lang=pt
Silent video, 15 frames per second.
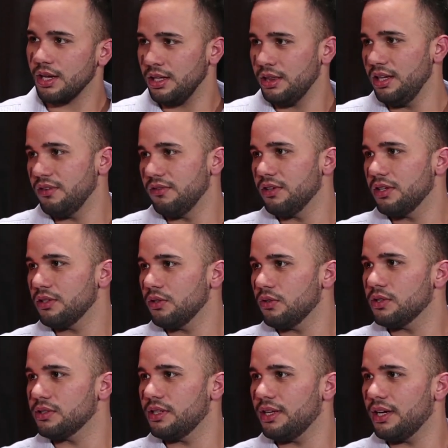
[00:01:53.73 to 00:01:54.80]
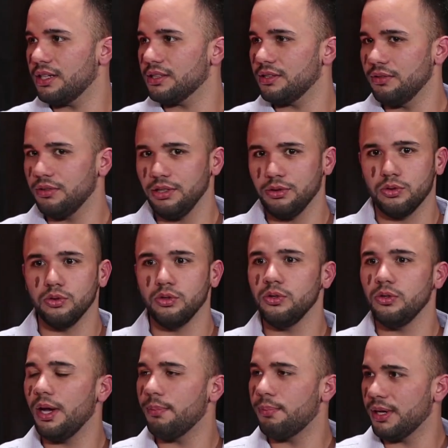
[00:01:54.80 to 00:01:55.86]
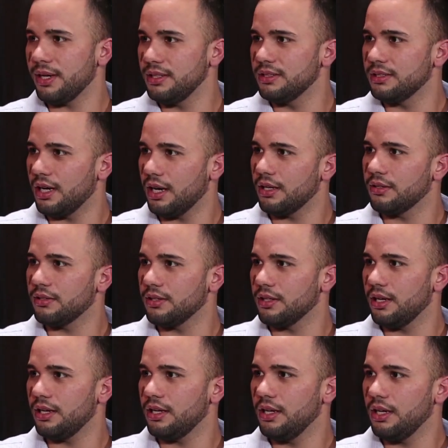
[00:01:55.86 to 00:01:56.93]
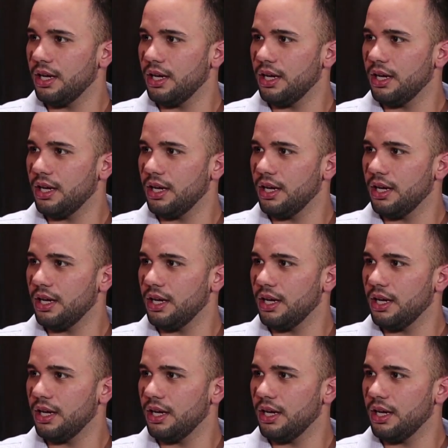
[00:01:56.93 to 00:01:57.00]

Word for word: levando em consideração que tudo é aprendizado, né?